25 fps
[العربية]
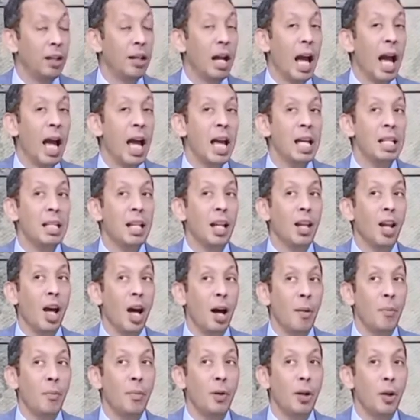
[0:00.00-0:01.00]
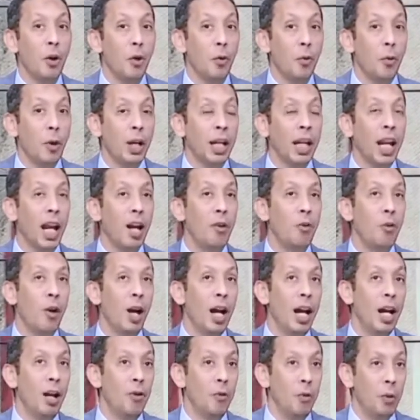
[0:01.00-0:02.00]
هذا الامر
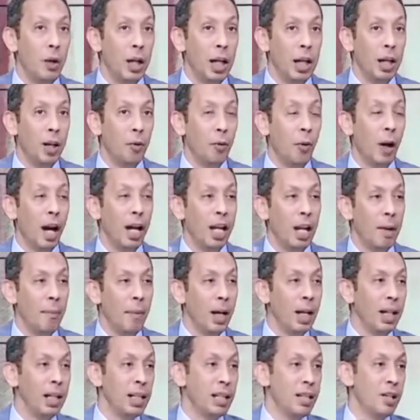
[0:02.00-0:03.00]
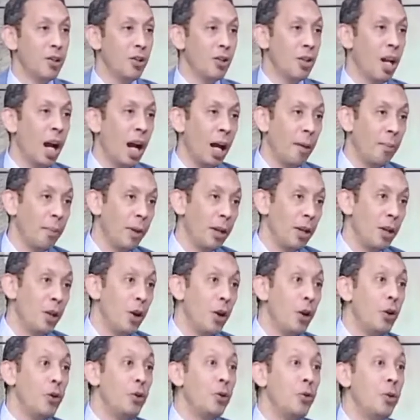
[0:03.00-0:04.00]
وكانوا قالوا ايه وعلى مجلس الشعب
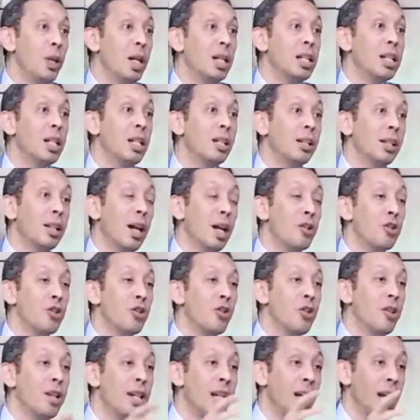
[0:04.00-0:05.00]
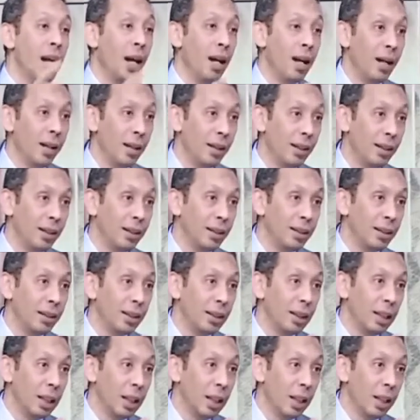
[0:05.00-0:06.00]
انه نزل تشريع
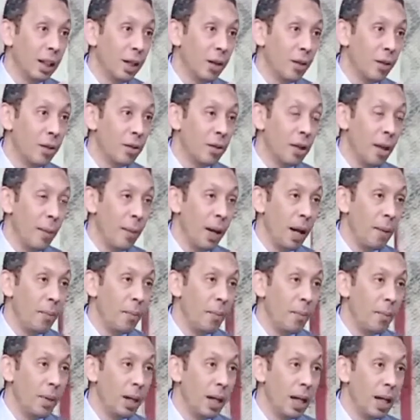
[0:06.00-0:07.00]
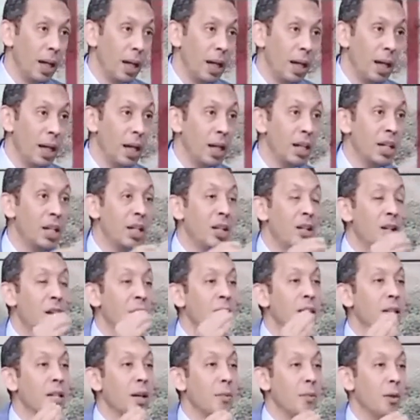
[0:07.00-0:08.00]
تمام
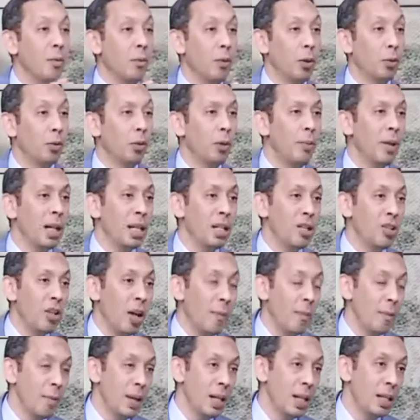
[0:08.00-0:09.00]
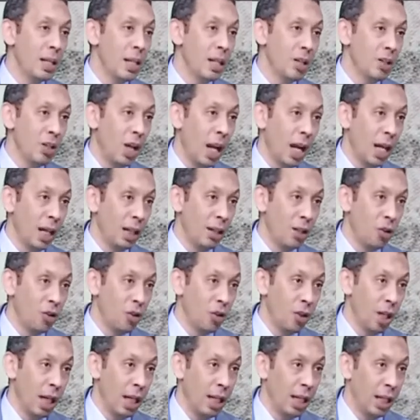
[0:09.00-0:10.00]
ينظم الموضوع مجلس الشعب ما نزلش حاجه
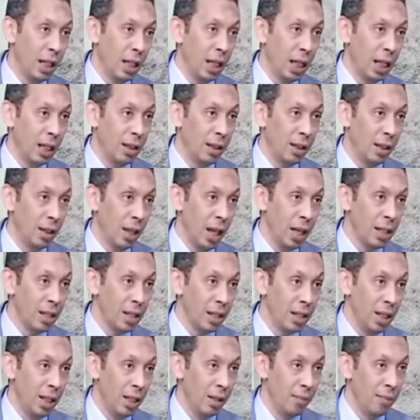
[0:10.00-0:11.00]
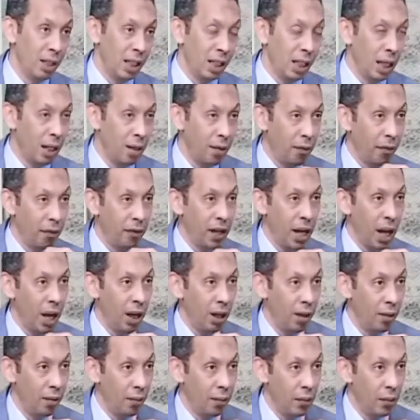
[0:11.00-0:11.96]
تشريعيه لغايه اللحظه اللي احنا بنتكلم فيها